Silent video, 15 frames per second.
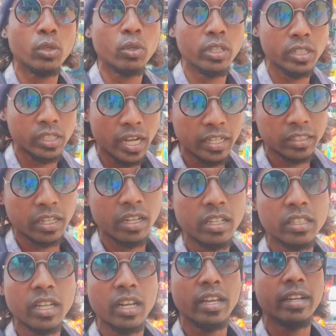जी को जैसे आज
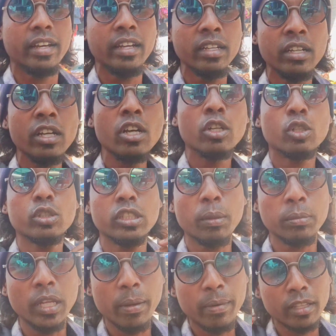खरीद के ले गए तो
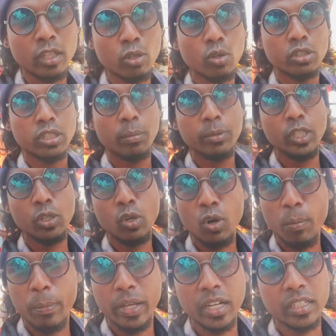सप्ताह भर तक वो सब्जी
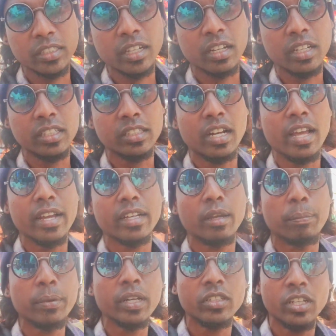को मैनेज करके
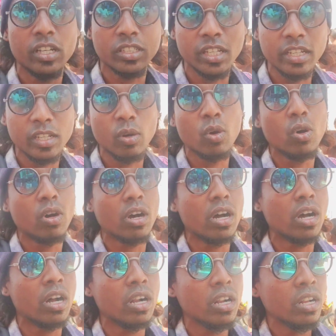चलाएंगे फिर जैसे ही वो
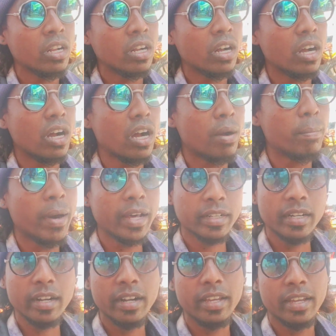आ,
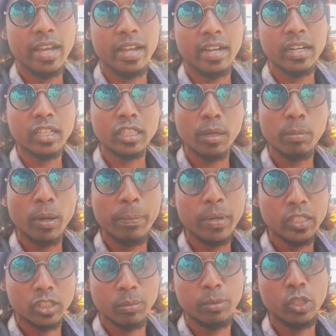मार्केट डे आएगा ना तब
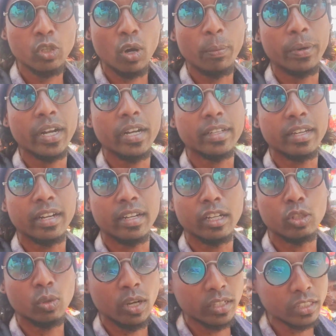अपना सब्जी को अपग्रेड
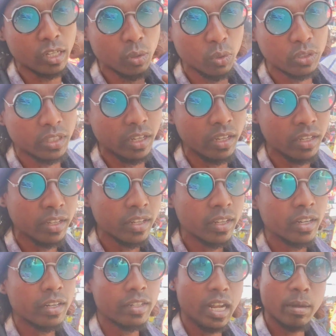करेंगे तो ऐसा कुछ है
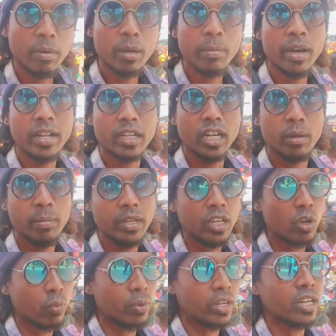ट्राइबल मार्केट में
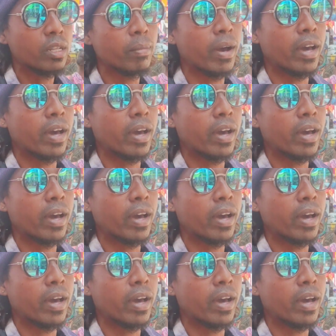और वीकली